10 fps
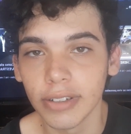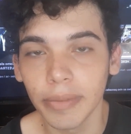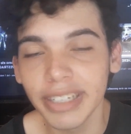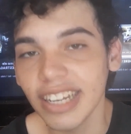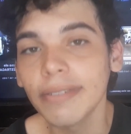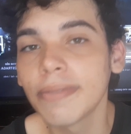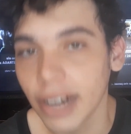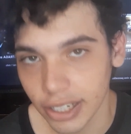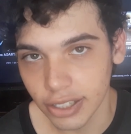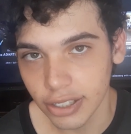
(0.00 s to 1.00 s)
Mas ela
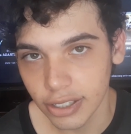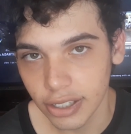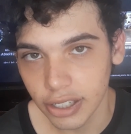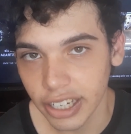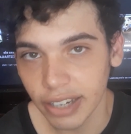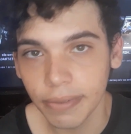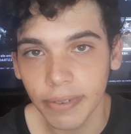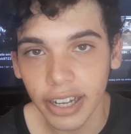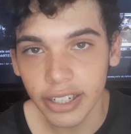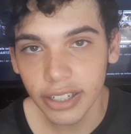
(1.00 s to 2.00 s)
fala. Ela
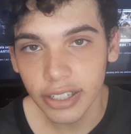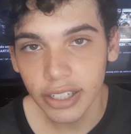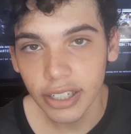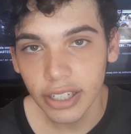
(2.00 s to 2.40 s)
fala